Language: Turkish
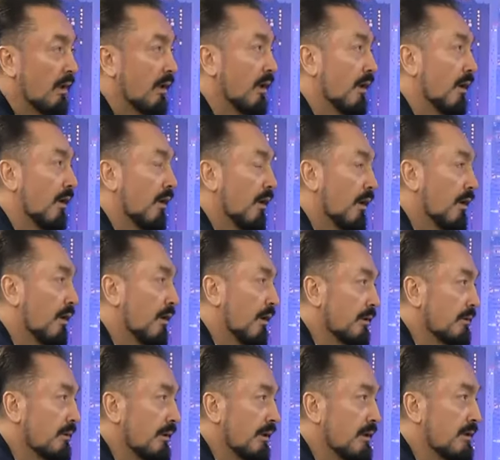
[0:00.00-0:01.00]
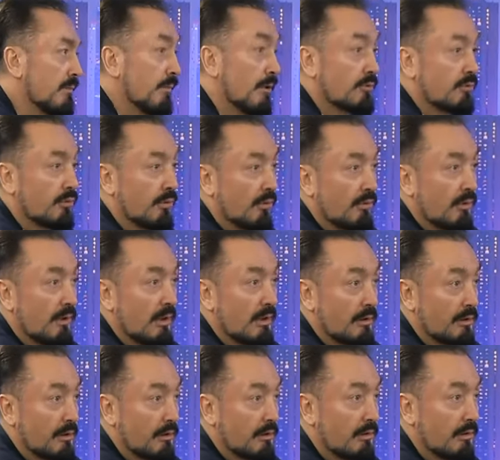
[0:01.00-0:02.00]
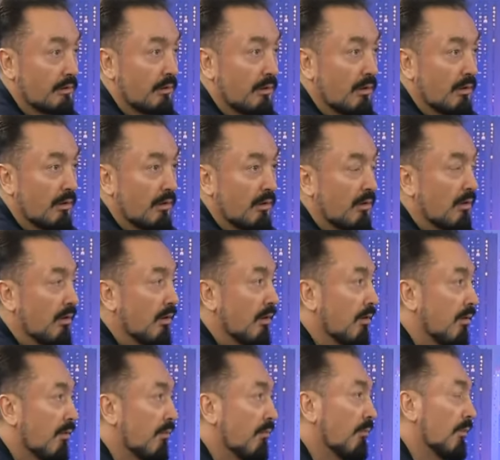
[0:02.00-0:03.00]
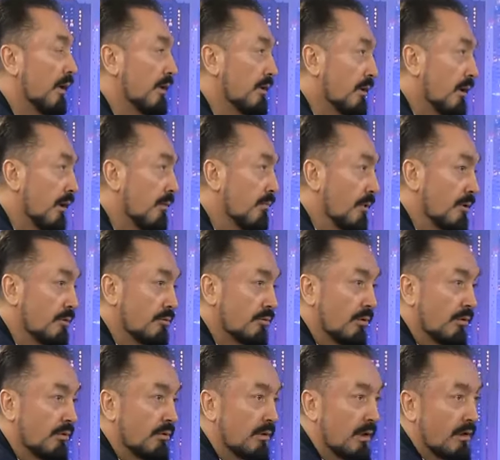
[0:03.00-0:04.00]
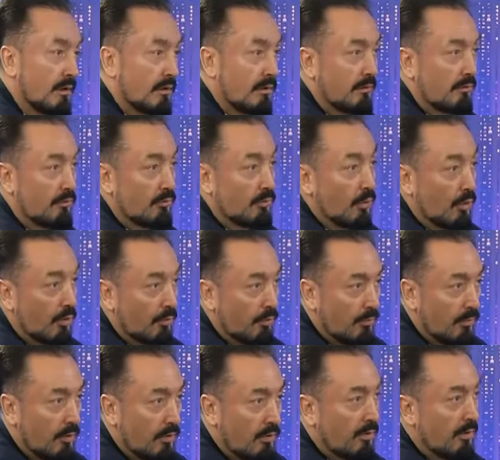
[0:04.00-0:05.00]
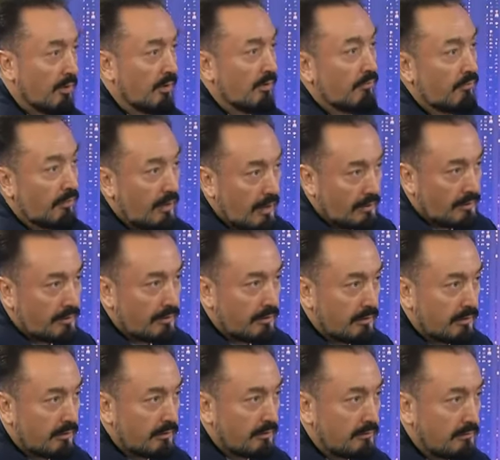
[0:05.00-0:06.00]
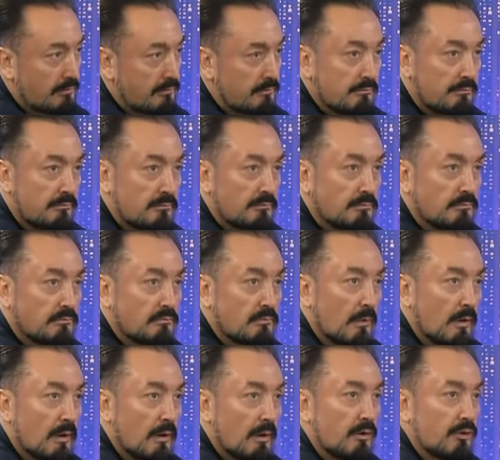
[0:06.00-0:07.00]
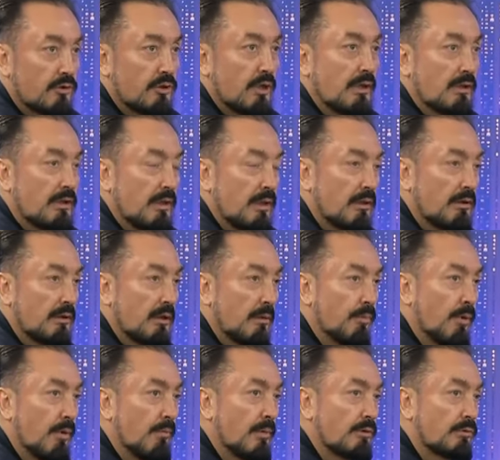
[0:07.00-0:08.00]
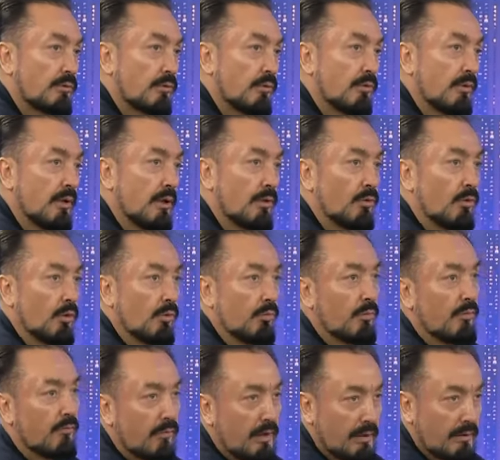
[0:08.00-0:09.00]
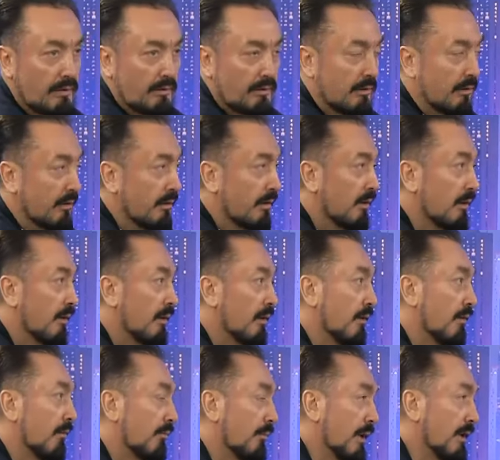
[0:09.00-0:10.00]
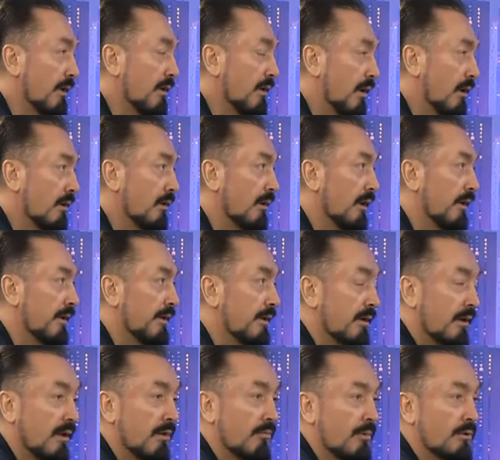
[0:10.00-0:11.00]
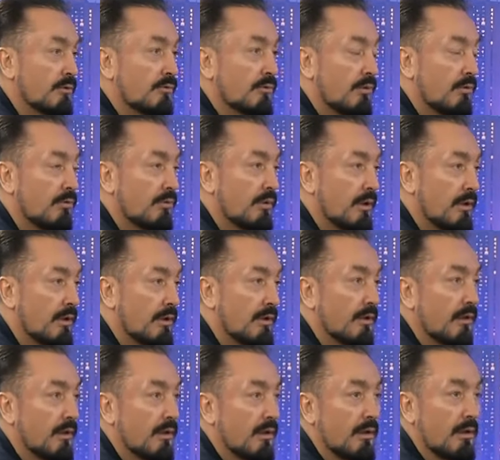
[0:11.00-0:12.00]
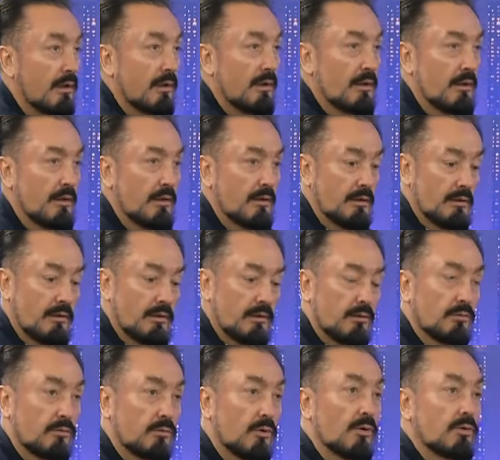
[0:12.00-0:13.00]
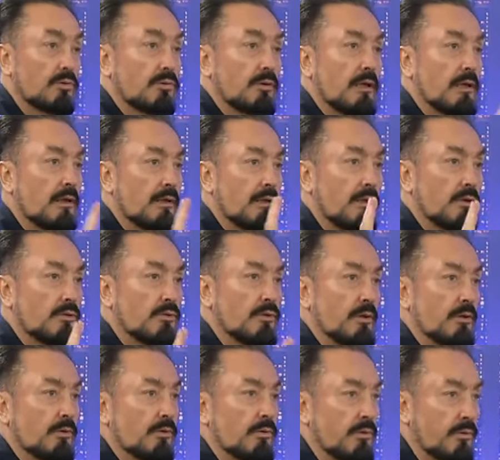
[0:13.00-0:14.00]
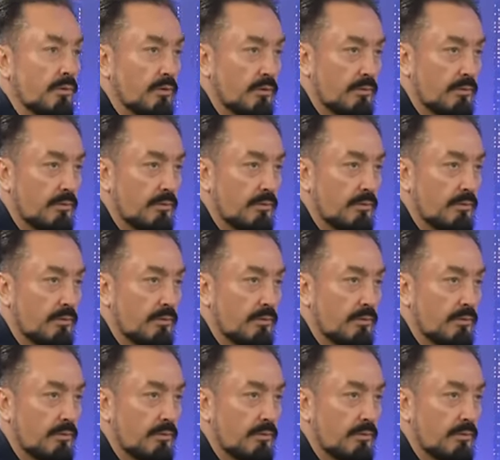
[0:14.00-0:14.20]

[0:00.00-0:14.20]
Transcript: Ha, ateist masonlar manyak masonlar yok mu? E var. Evet. Şeytana tapan masonlar yok mu? Var. Ben Allah'a inanan masonları dost arkadaş olarak görüyorum.